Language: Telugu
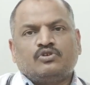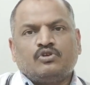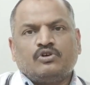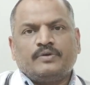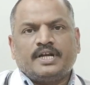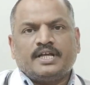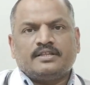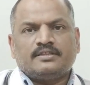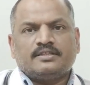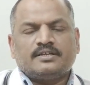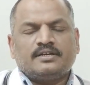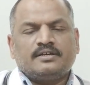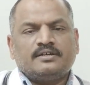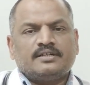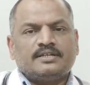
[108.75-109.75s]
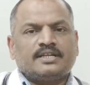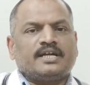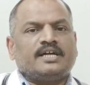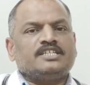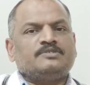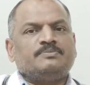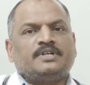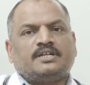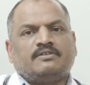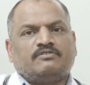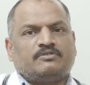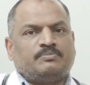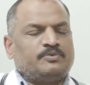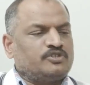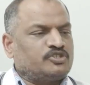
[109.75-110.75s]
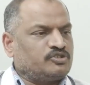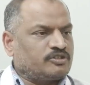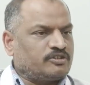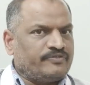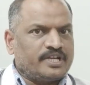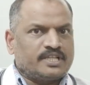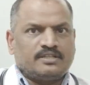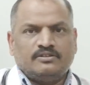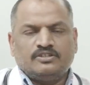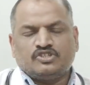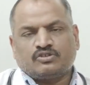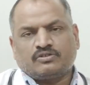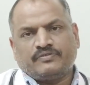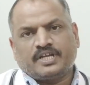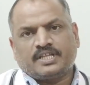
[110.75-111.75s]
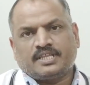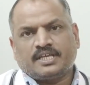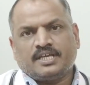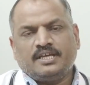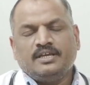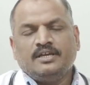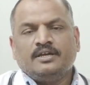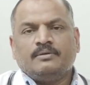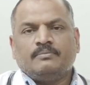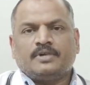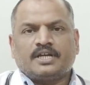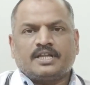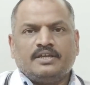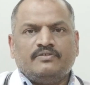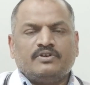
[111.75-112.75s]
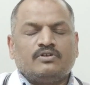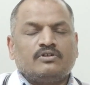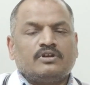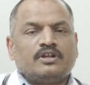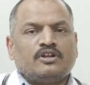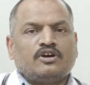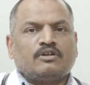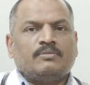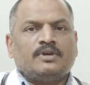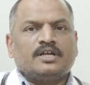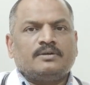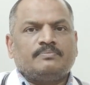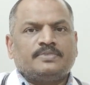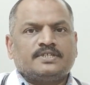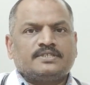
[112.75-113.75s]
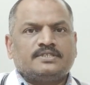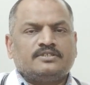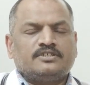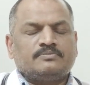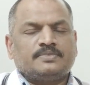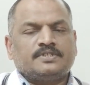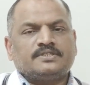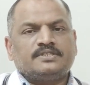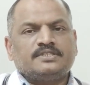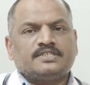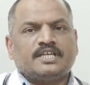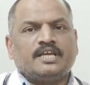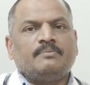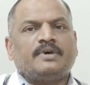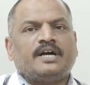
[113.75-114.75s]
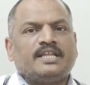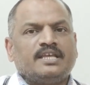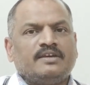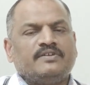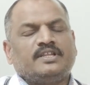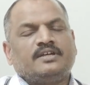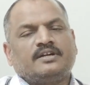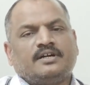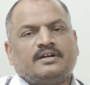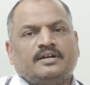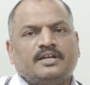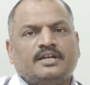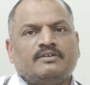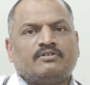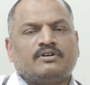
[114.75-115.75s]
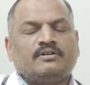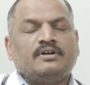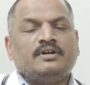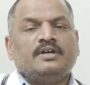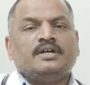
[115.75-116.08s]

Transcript: కోవిడ్ అంతా ట్రాన్స్మిట్ అవ్వకపోవచ్చు ఒక వ్యక్తి నుంచి ఒక వ్యక్తికి బట్ ఇవి కూడా నార్మల్గా పర్సన్ టు పర్సన్ సేమ్ అదే విధంగా అంటే ఒక